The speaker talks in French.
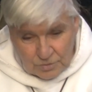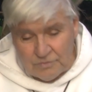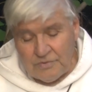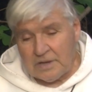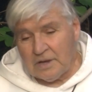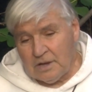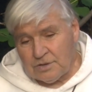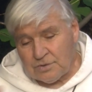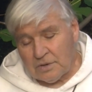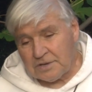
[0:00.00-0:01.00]
une veillée
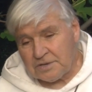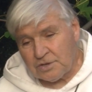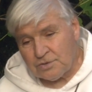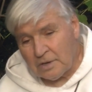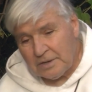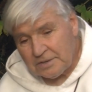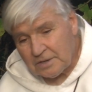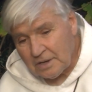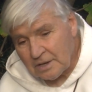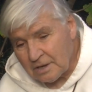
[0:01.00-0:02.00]
sur la
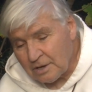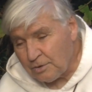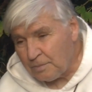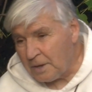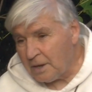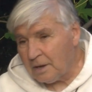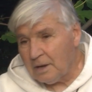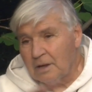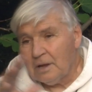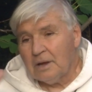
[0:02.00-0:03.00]
sexualité, à la lumière
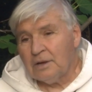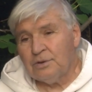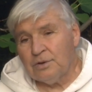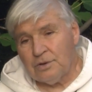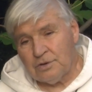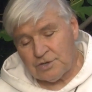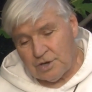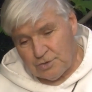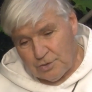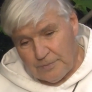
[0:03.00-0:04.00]
de
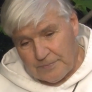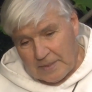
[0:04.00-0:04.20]
Jésus.